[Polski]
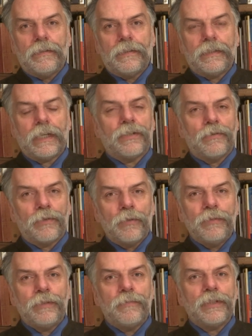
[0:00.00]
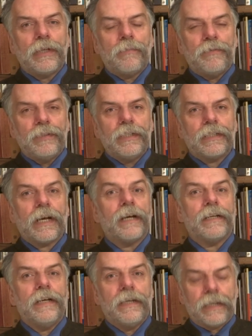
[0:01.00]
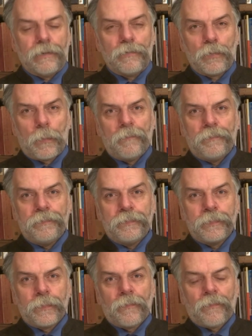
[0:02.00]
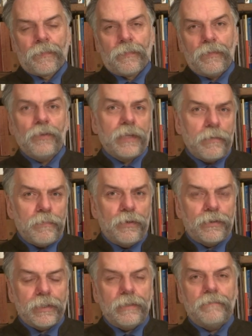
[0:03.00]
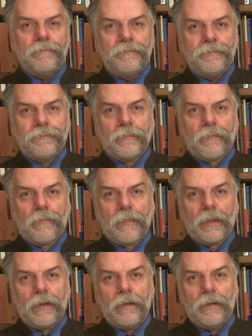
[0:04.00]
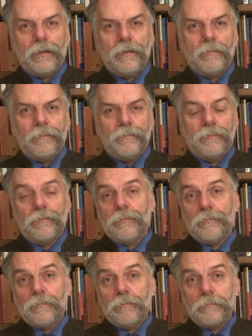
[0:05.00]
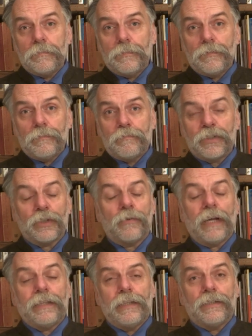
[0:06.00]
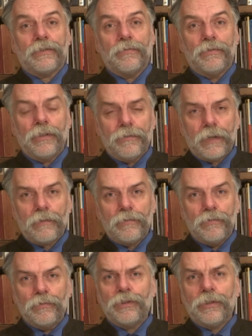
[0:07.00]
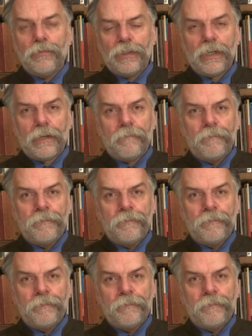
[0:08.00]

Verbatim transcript: zaczął robić, można powiedzieć, karierę. Do tej pory yy, przykładnie studiował, uczył się,